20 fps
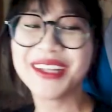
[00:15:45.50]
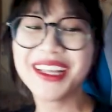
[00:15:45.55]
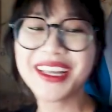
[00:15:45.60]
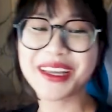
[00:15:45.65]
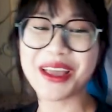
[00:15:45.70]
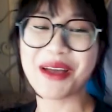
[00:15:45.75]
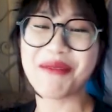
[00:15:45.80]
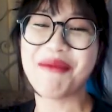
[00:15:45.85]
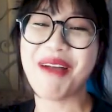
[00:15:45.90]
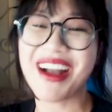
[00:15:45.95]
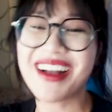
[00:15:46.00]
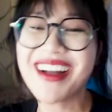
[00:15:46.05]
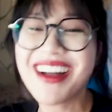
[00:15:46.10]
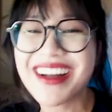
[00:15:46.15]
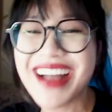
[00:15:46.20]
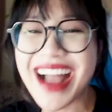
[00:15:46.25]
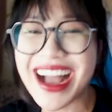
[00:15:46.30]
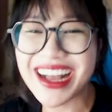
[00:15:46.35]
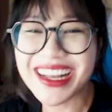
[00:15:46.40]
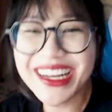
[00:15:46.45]
Kiểu bà ngơ
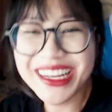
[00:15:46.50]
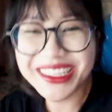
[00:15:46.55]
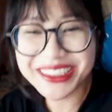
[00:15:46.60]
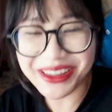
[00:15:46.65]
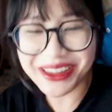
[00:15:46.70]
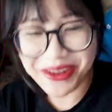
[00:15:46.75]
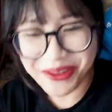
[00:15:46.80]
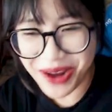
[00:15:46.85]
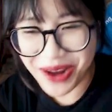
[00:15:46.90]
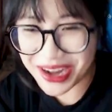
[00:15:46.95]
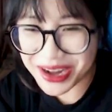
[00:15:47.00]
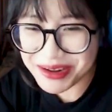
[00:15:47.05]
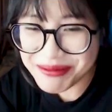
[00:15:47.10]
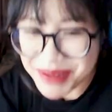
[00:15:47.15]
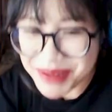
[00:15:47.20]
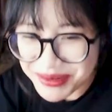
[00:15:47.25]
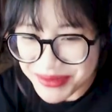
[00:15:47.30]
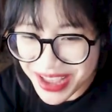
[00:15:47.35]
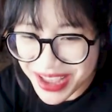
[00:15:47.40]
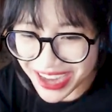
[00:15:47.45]
ngác Xong quả đến
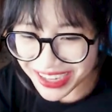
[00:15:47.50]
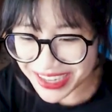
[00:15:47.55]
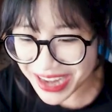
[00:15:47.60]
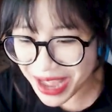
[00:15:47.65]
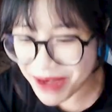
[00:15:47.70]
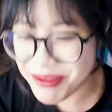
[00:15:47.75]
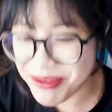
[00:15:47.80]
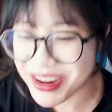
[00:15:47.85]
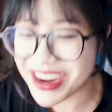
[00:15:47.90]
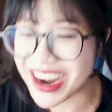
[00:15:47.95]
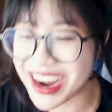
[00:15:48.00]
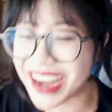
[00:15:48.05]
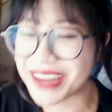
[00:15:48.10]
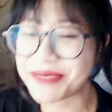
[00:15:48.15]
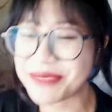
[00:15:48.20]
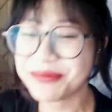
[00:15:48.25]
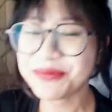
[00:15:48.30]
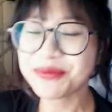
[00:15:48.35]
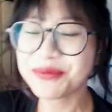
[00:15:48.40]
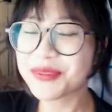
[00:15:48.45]
mình với hàng đào cười
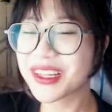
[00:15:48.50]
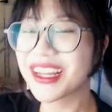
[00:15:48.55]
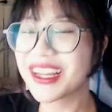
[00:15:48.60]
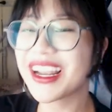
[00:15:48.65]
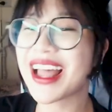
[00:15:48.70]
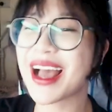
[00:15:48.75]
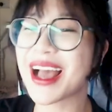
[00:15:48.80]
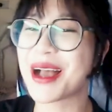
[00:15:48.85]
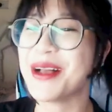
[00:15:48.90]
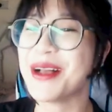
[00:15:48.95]
Thế là